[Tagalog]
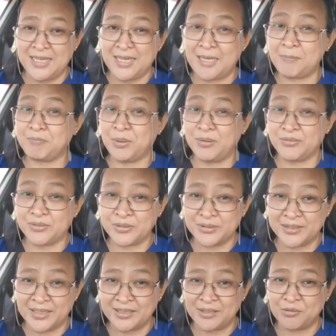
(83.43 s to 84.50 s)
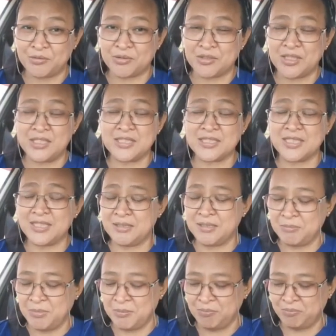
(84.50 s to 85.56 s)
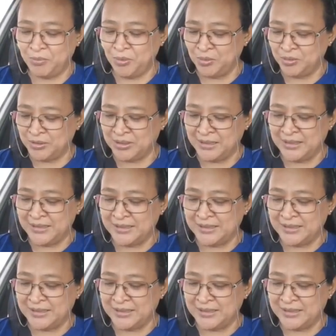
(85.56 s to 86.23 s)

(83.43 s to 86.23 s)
Epaphroditus, isa naman pong